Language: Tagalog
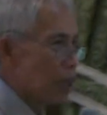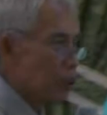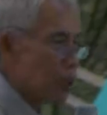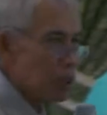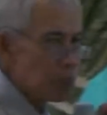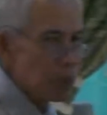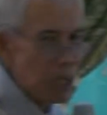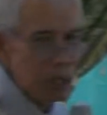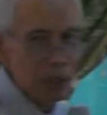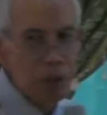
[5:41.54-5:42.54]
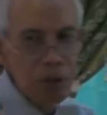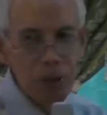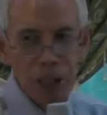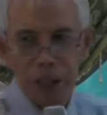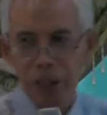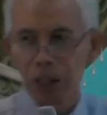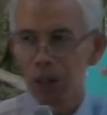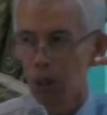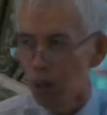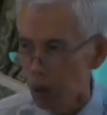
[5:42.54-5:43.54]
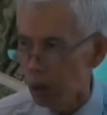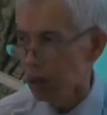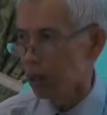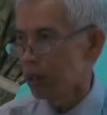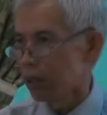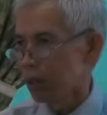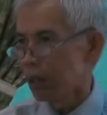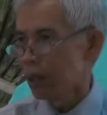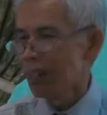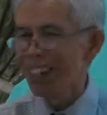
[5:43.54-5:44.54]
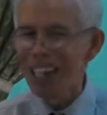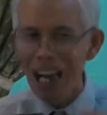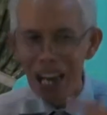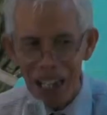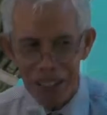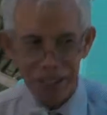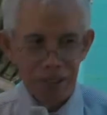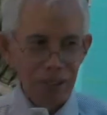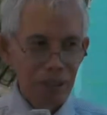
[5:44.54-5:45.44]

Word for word: Pansinin po natin yung salitang all. Lahat.